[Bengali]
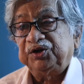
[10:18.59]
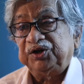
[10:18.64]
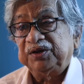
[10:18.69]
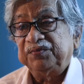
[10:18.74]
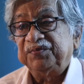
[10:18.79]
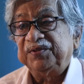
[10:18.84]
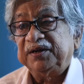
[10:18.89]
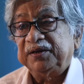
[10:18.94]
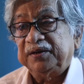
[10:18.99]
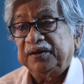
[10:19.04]

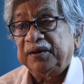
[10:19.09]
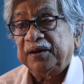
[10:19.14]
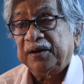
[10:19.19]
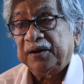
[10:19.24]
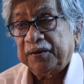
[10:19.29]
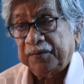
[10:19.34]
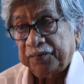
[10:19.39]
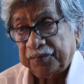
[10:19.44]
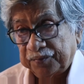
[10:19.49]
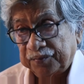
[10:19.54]
টিবি
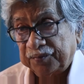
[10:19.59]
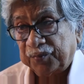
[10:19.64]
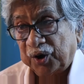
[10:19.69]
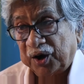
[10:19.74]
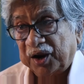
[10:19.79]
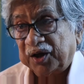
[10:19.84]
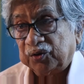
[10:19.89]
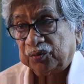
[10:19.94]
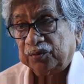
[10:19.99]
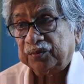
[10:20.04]

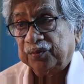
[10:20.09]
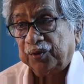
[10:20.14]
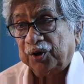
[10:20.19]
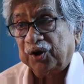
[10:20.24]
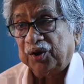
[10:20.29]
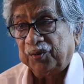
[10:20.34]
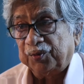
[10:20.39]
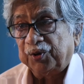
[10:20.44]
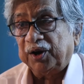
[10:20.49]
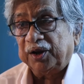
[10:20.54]
বলা
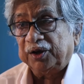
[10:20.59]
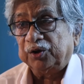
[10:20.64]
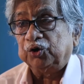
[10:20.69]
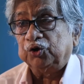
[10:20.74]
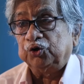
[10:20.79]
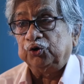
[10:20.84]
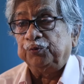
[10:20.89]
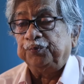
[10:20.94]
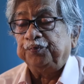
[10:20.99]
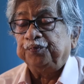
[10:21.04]
বলা বলা
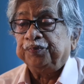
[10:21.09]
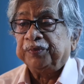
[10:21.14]
হলো